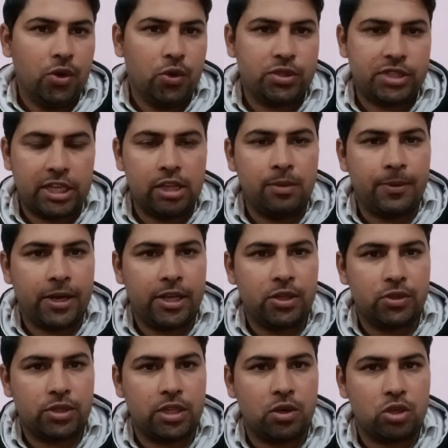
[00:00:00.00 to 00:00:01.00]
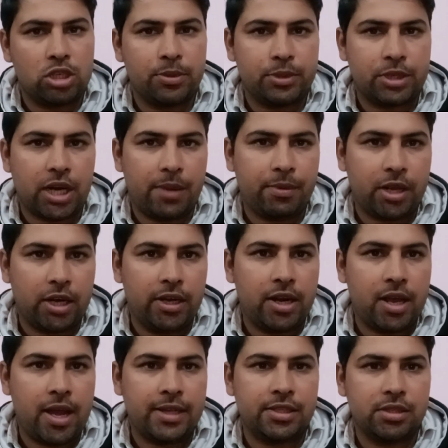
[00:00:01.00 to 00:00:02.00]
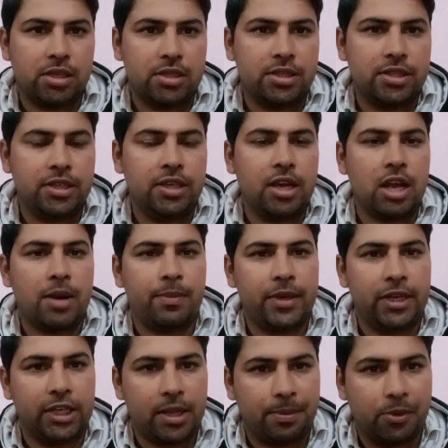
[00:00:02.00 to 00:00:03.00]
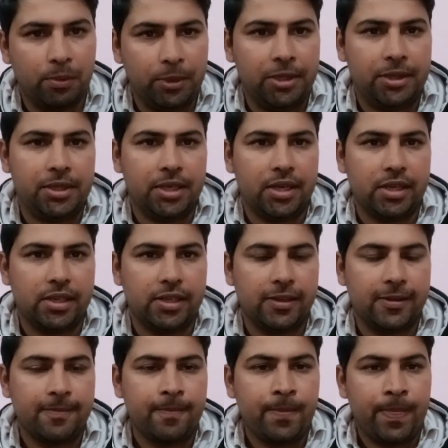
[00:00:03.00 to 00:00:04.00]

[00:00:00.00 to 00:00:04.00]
और चैनल पर नहीं तो चैनल को सब्सक्राइब कर लेना एचएसएससी की हर अपडेट आपको मिलती रहेगी